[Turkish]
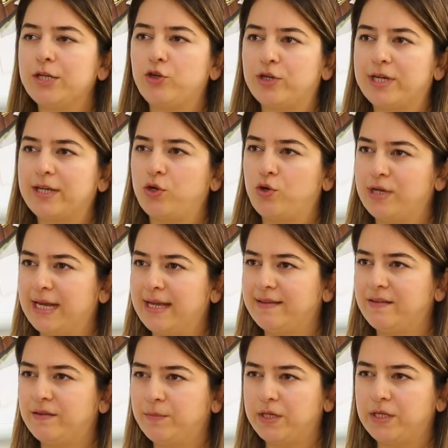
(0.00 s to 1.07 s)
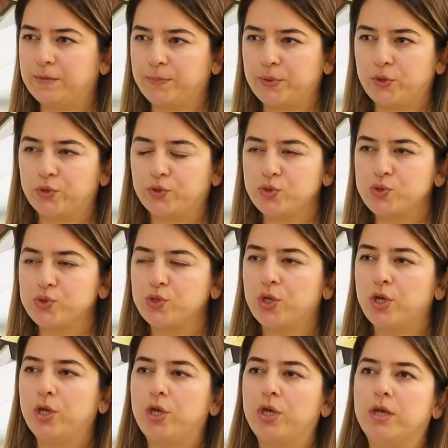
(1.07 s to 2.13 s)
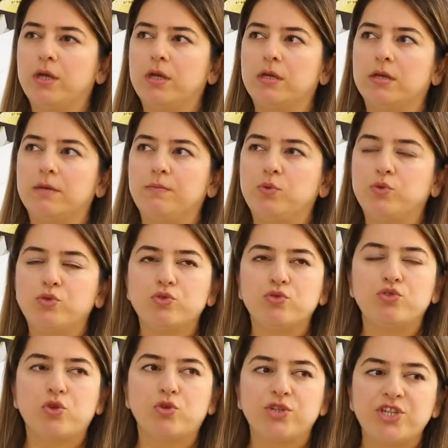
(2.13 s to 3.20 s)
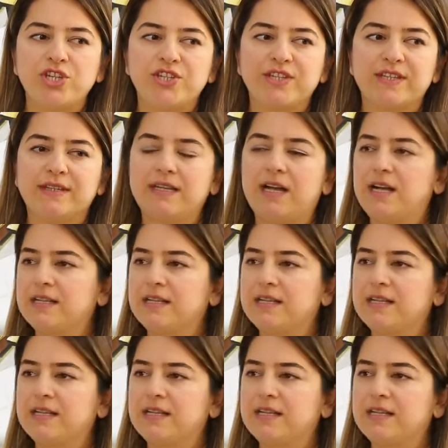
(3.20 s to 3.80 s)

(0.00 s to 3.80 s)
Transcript: göre yönlendirme yapıyoruz. E, bunun çok çeşitli